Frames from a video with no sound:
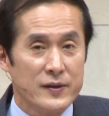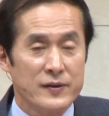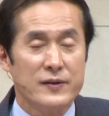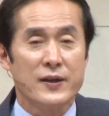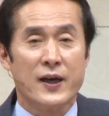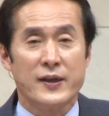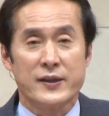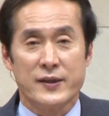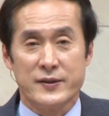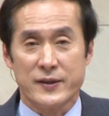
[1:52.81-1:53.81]

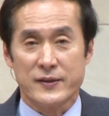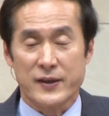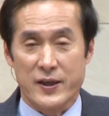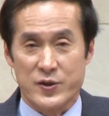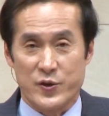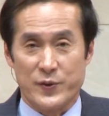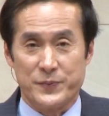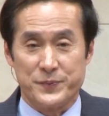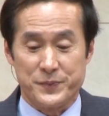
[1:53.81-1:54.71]
건강하다는 증거겠죠.